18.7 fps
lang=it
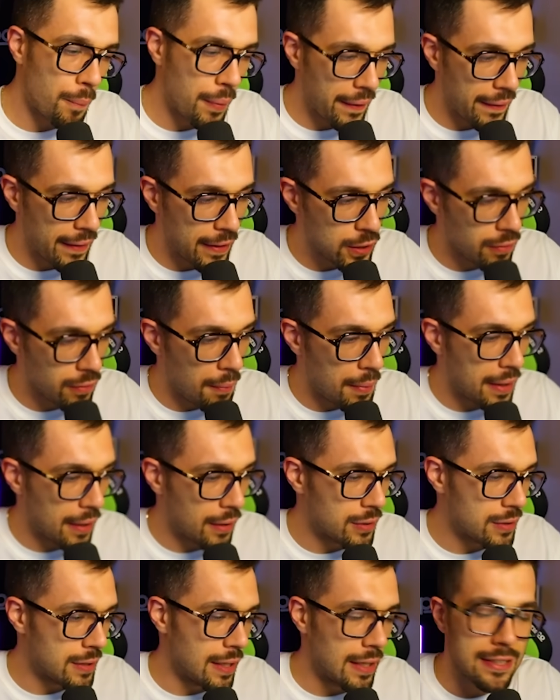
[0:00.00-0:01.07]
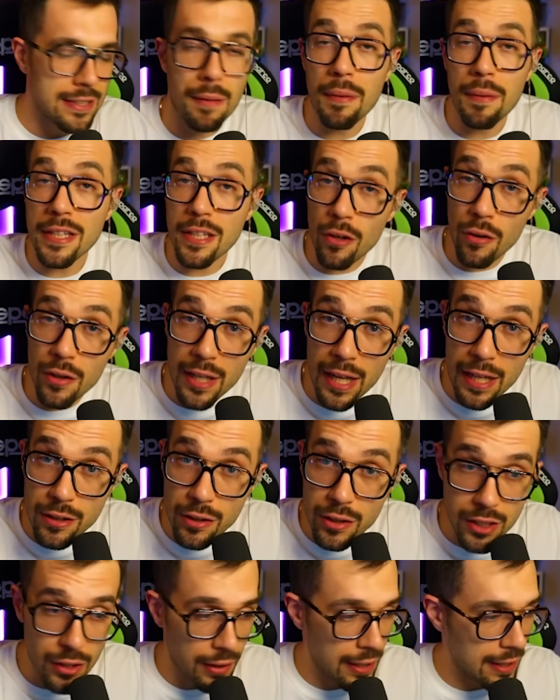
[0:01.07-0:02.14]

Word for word: per adesso va bene così. E sapete con chi altro sarò